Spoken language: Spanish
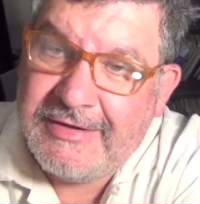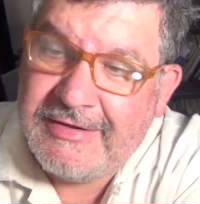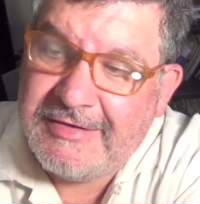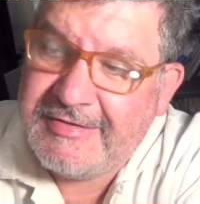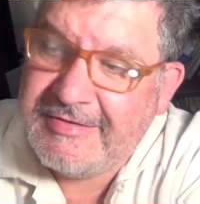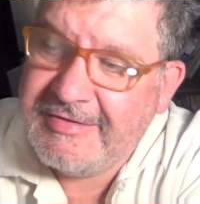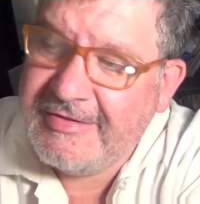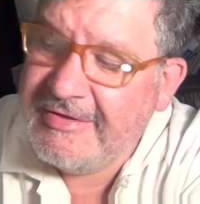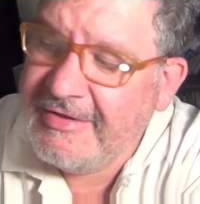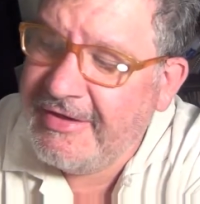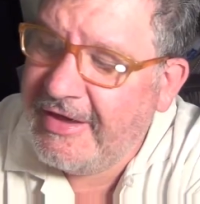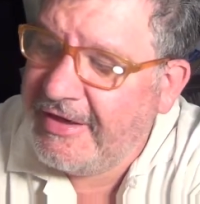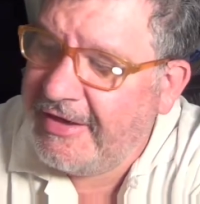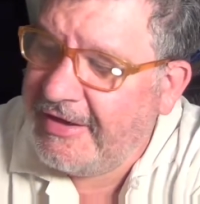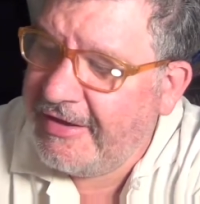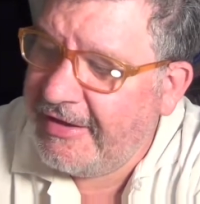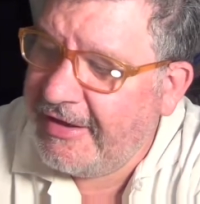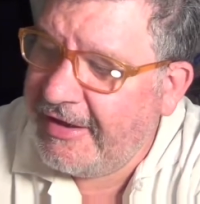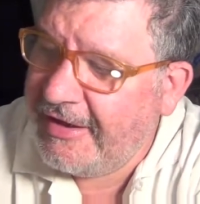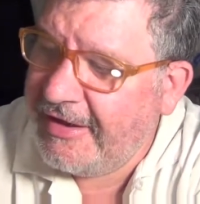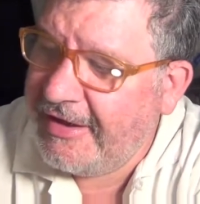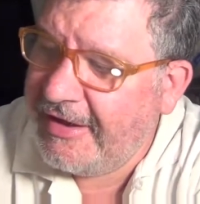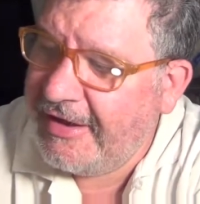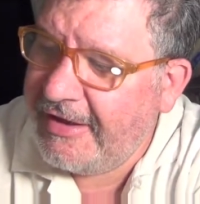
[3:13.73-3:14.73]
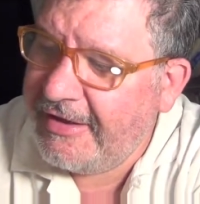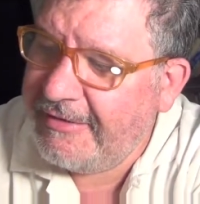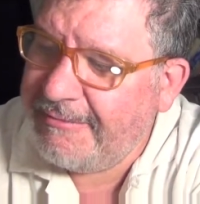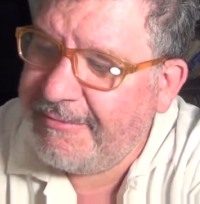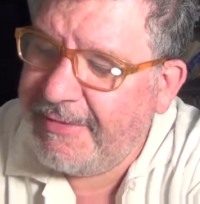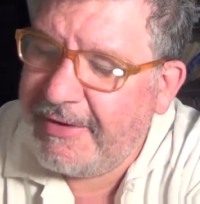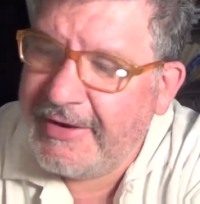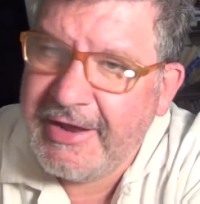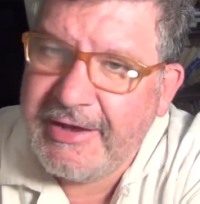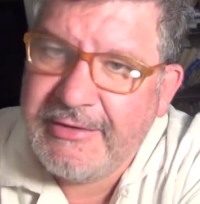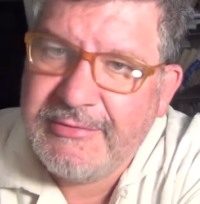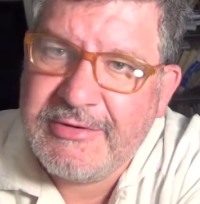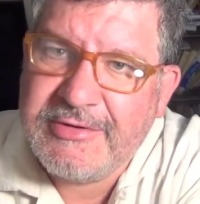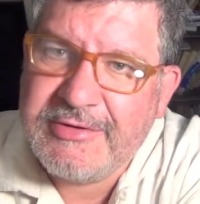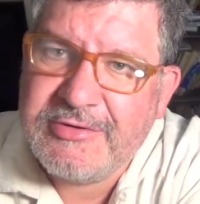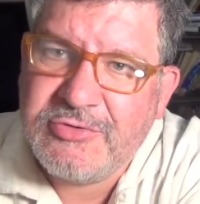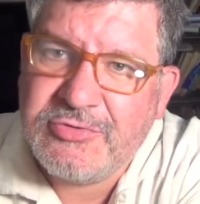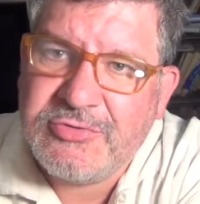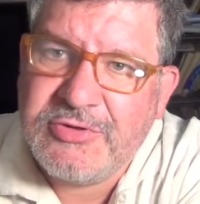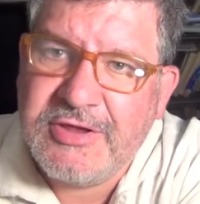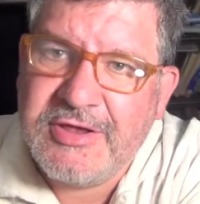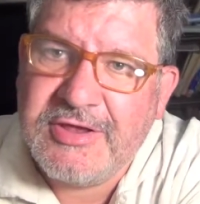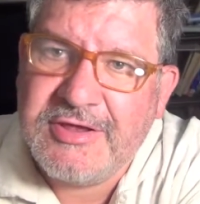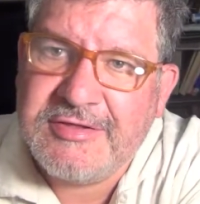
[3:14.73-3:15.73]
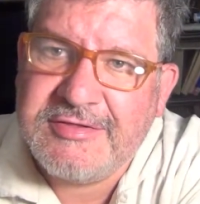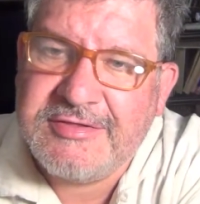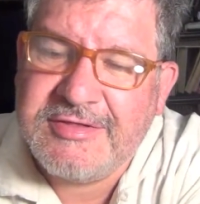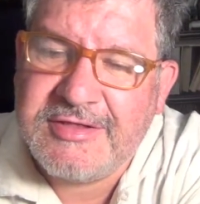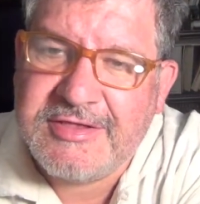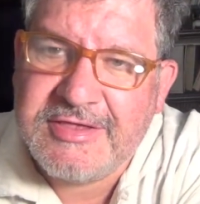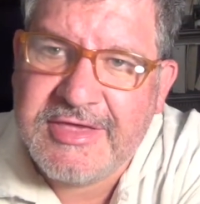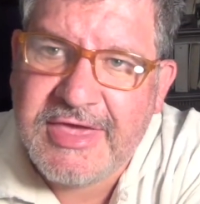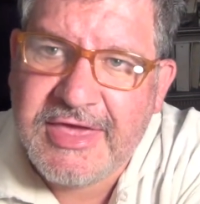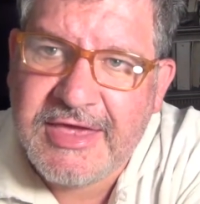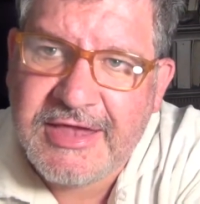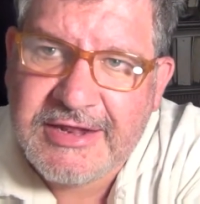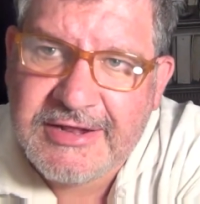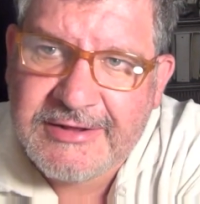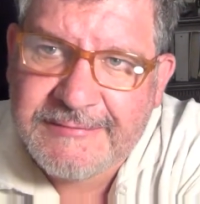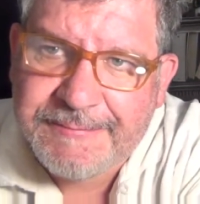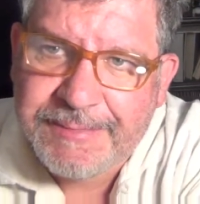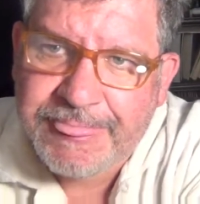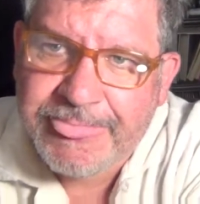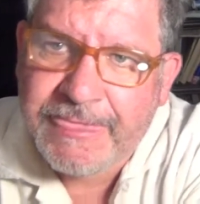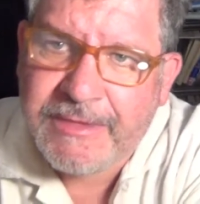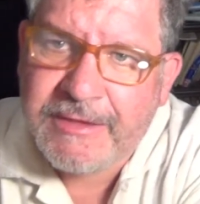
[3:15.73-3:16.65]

sí hay, hay, palabras donde Ezequiel